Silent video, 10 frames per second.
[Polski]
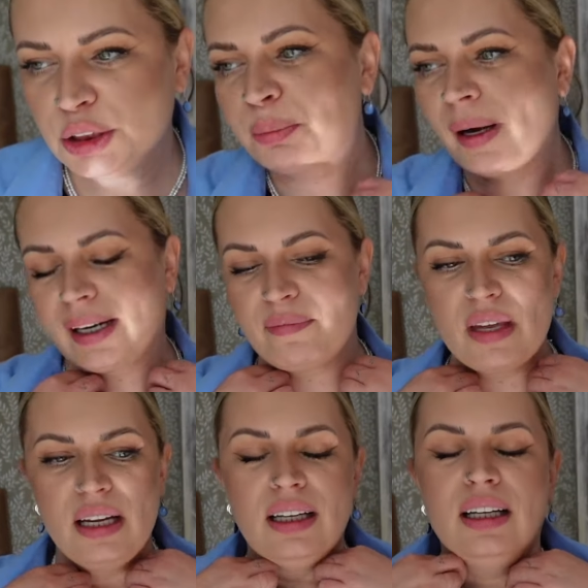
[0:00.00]
niż parę.
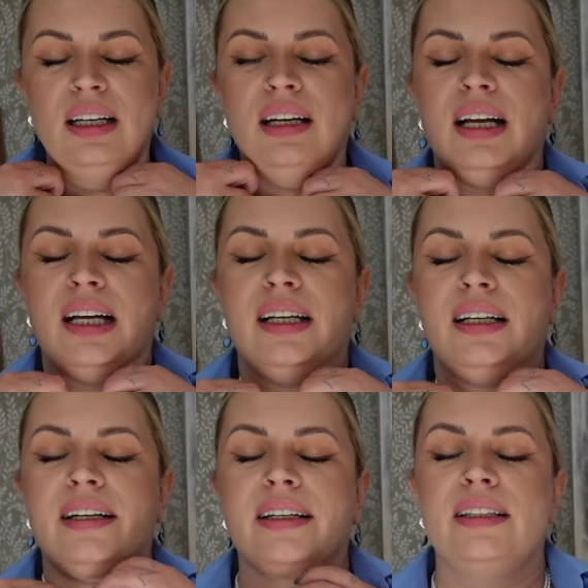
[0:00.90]

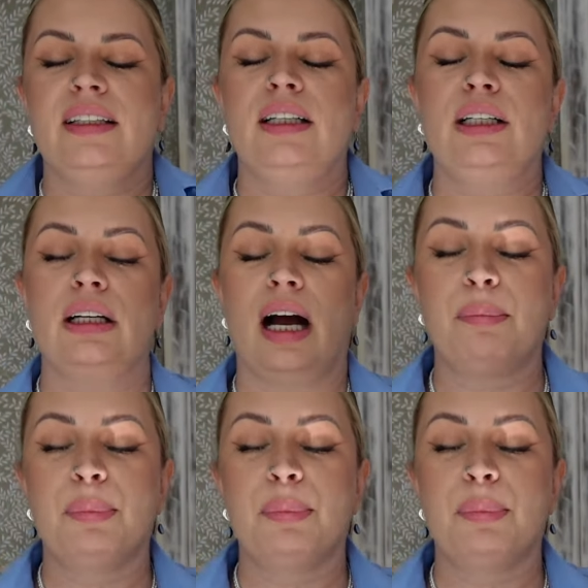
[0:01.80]
E, a